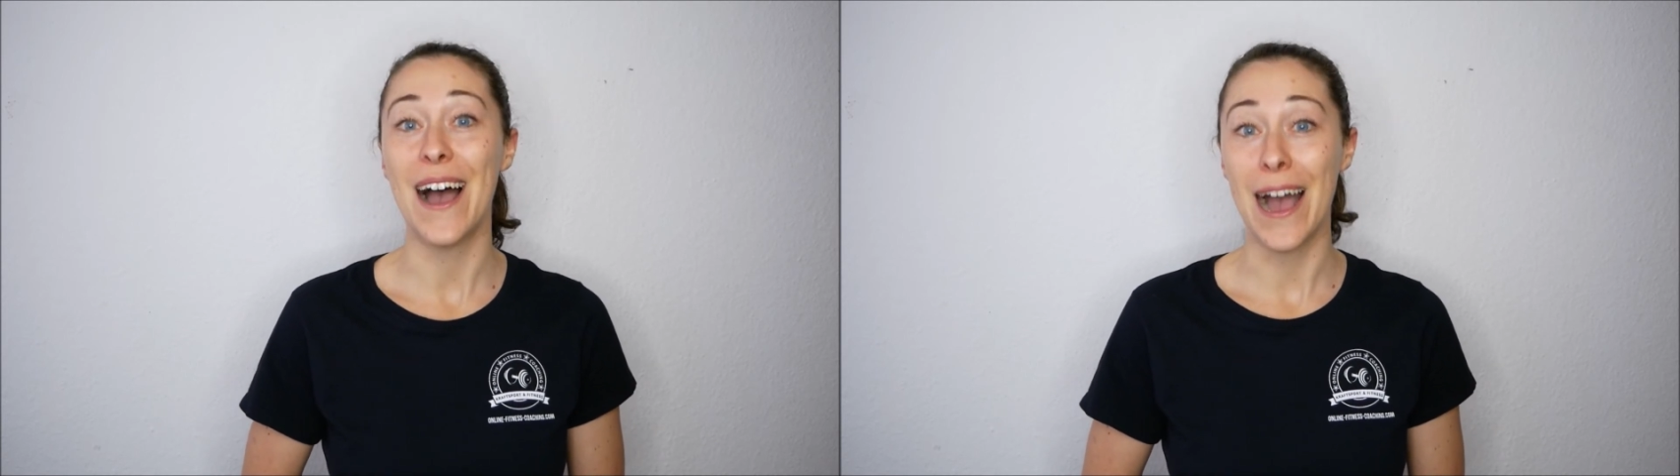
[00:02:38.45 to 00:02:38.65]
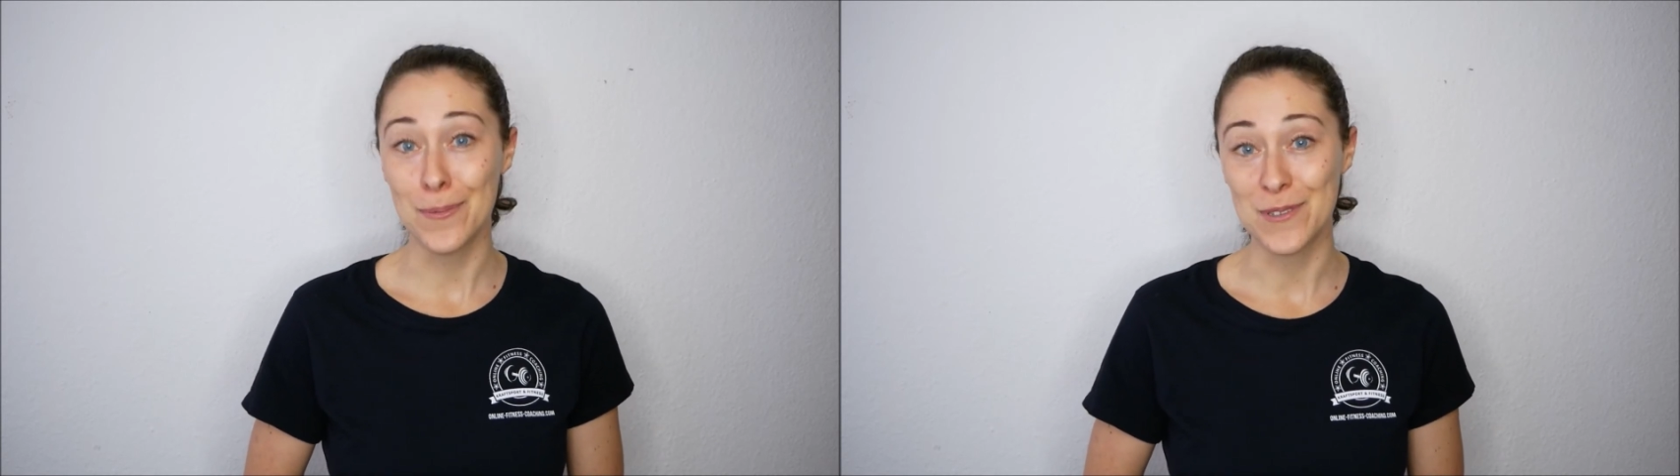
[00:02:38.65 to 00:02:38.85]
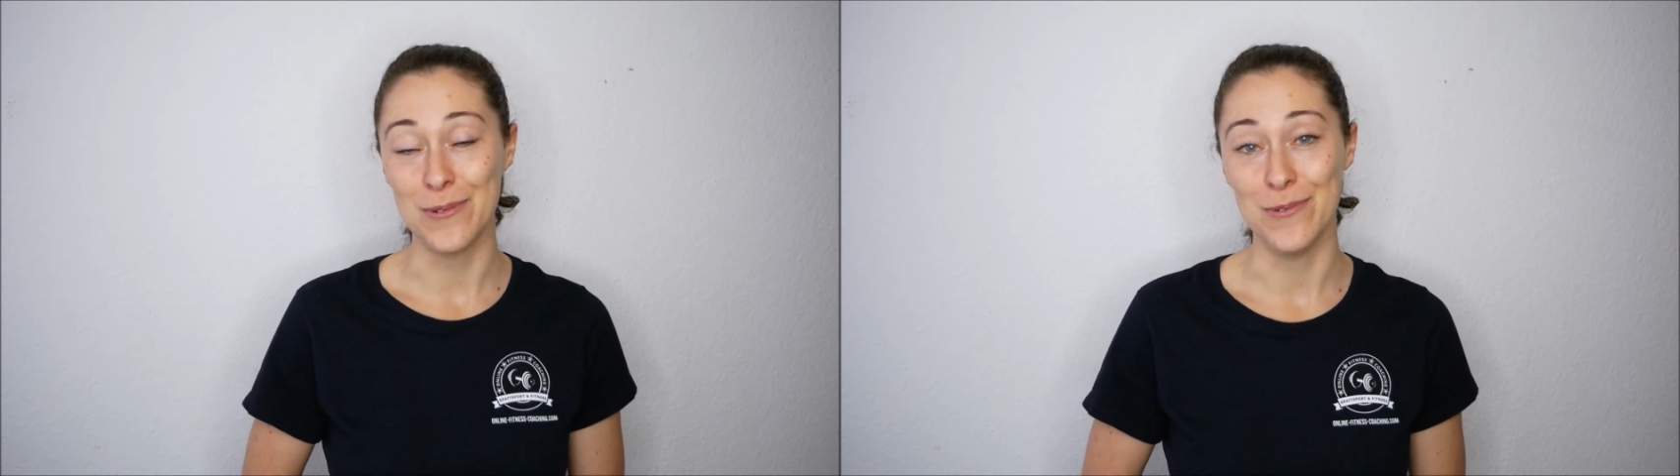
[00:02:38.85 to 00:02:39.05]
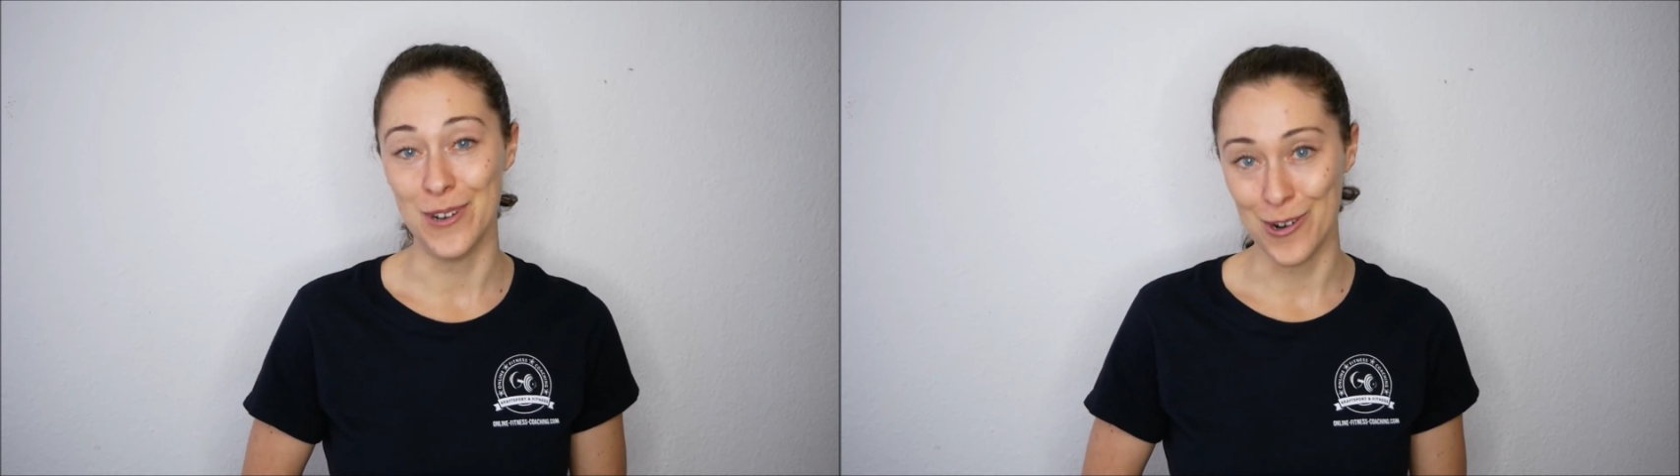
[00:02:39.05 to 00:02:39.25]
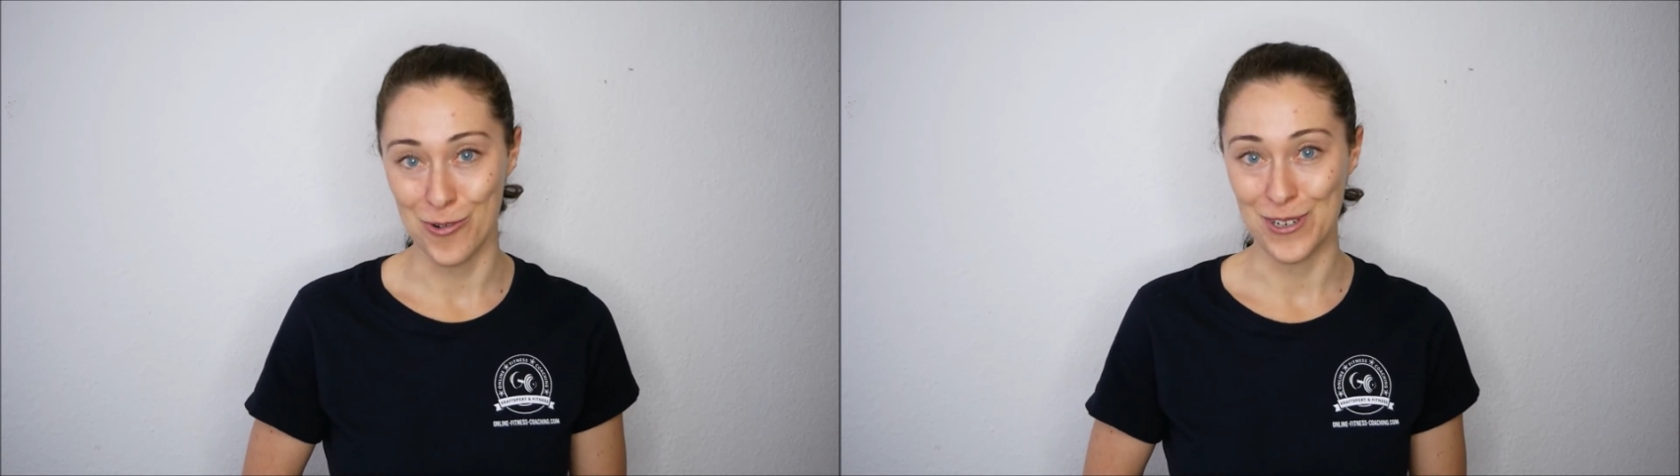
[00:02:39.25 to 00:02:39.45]
absolut
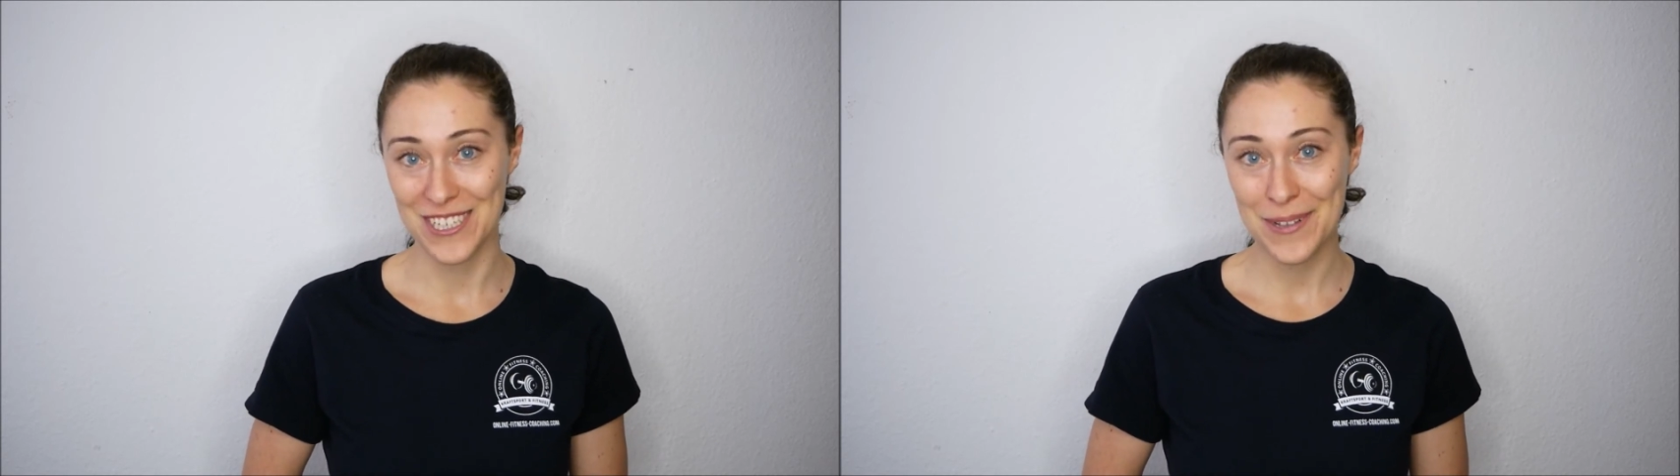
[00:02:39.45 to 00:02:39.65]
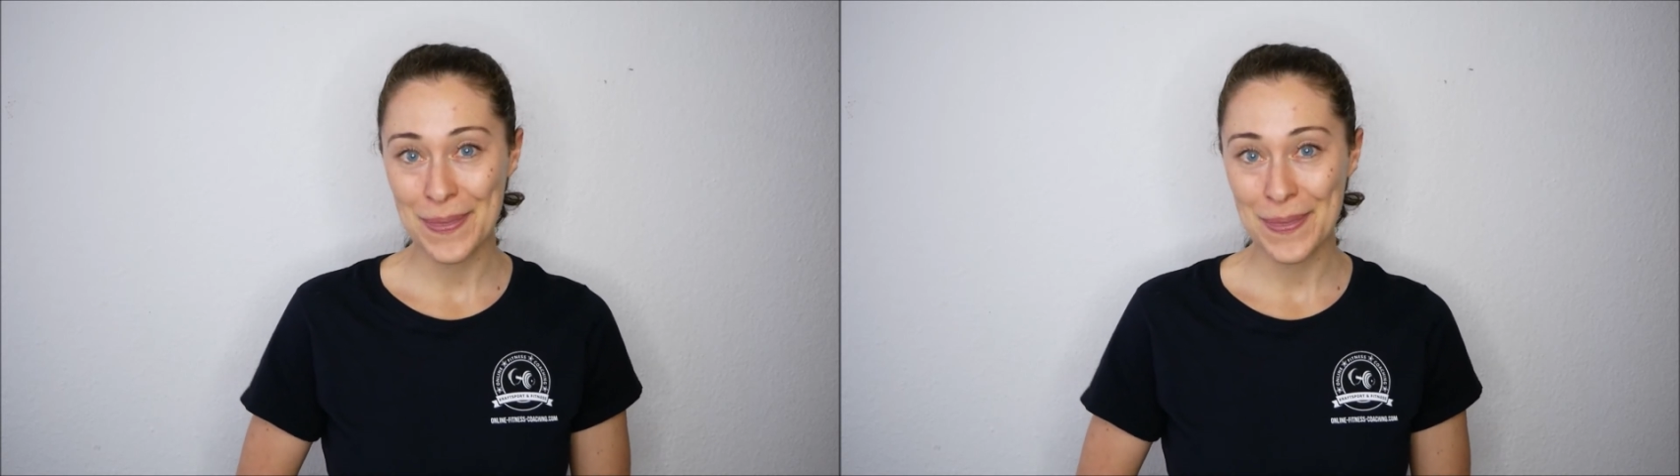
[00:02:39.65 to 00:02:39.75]
lohnt.